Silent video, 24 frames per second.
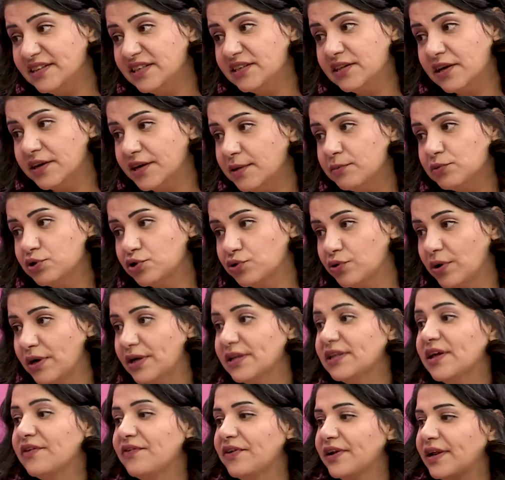دي طريقه مش
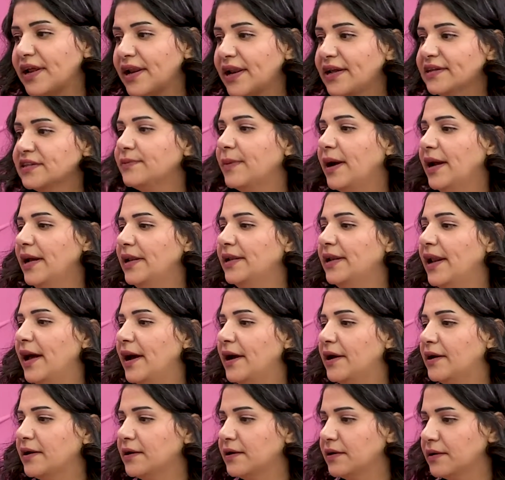كويسه فانا لازم احلها
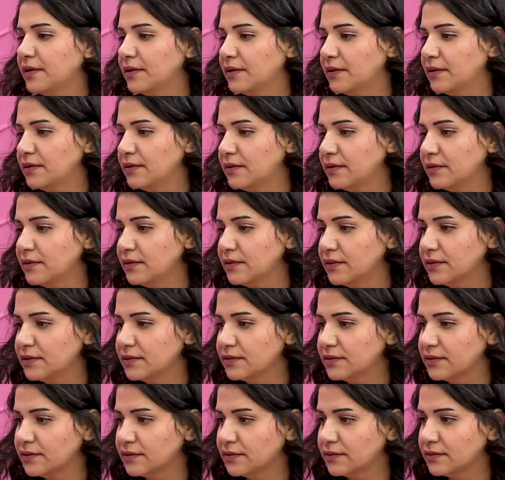
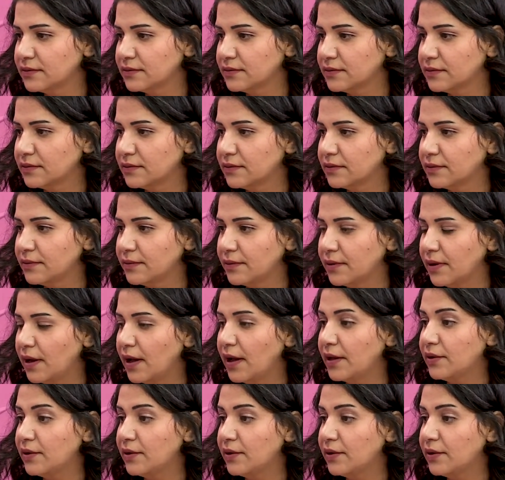تحليها ازاي بقى عارفه